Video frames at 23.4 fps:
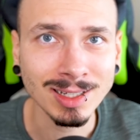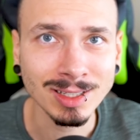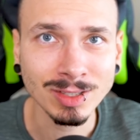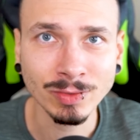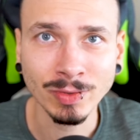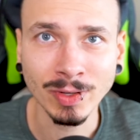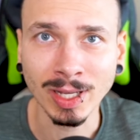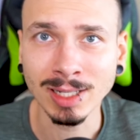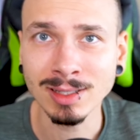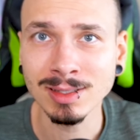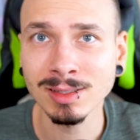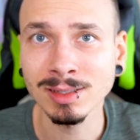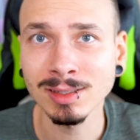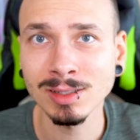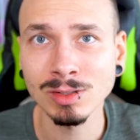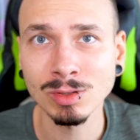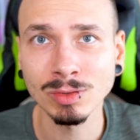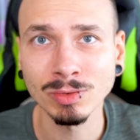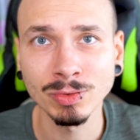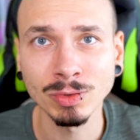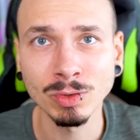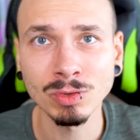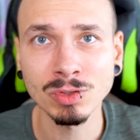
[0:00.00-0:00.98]
das Fernsehen,
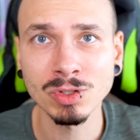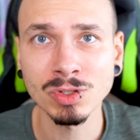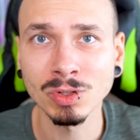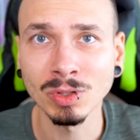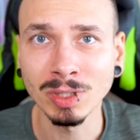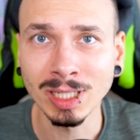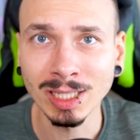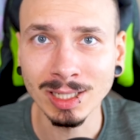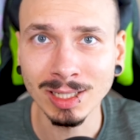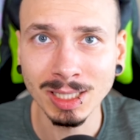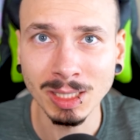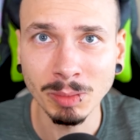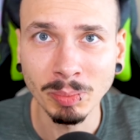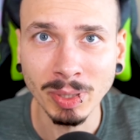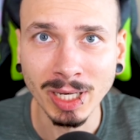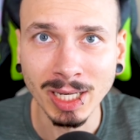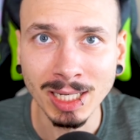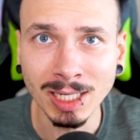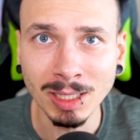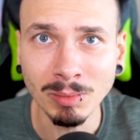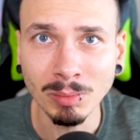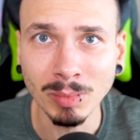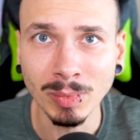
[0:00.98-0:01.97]
so funktionieren die
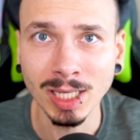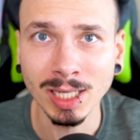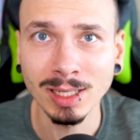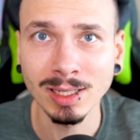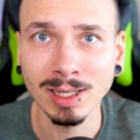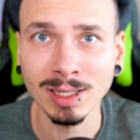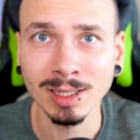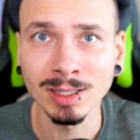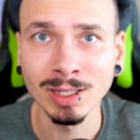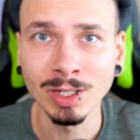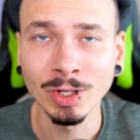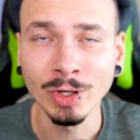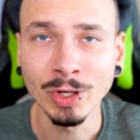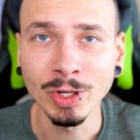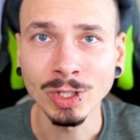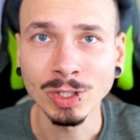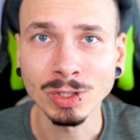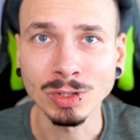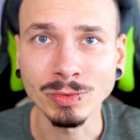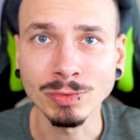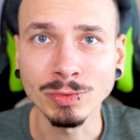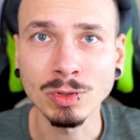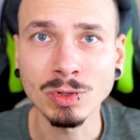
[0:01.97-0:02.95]
Printmedien,
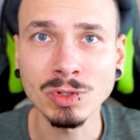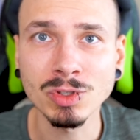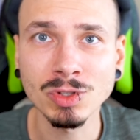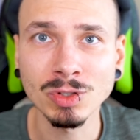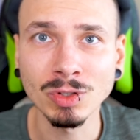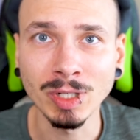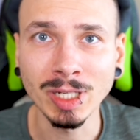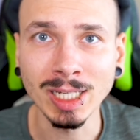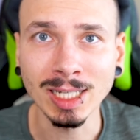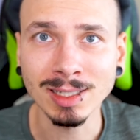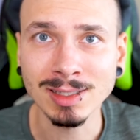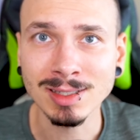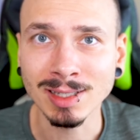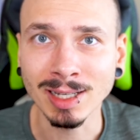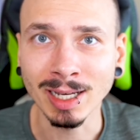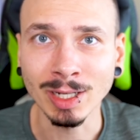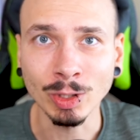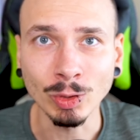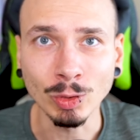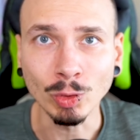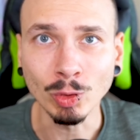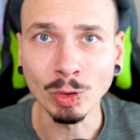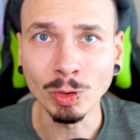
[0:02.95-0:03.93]
so funktioniert
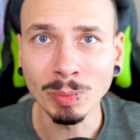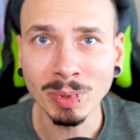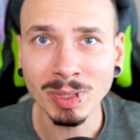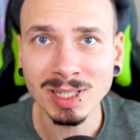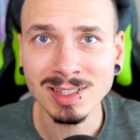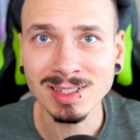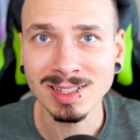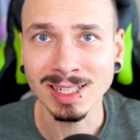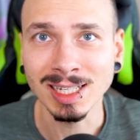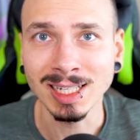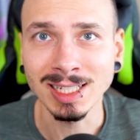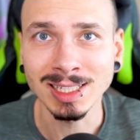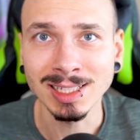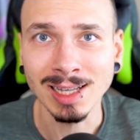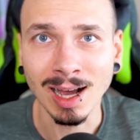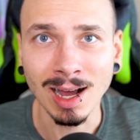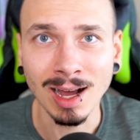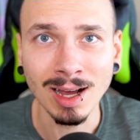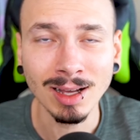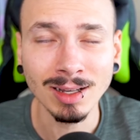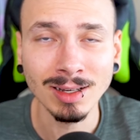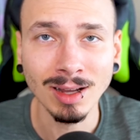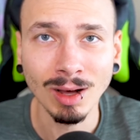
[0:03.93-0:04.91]
seit über zehn
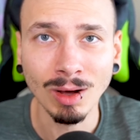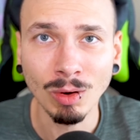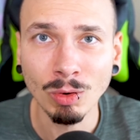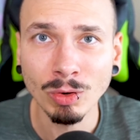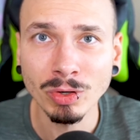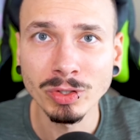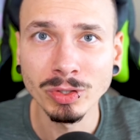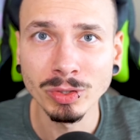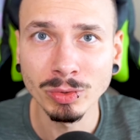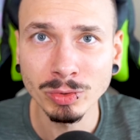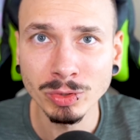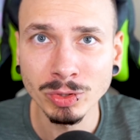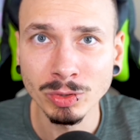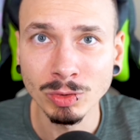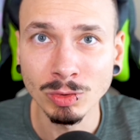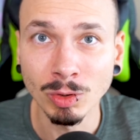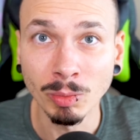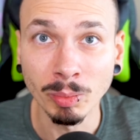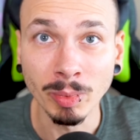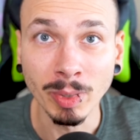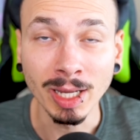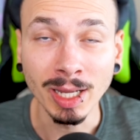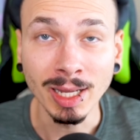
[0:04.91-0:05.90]
Jahren auch
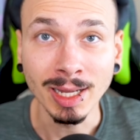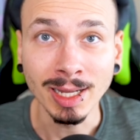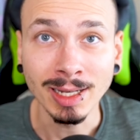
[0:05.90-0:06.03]
YouTube.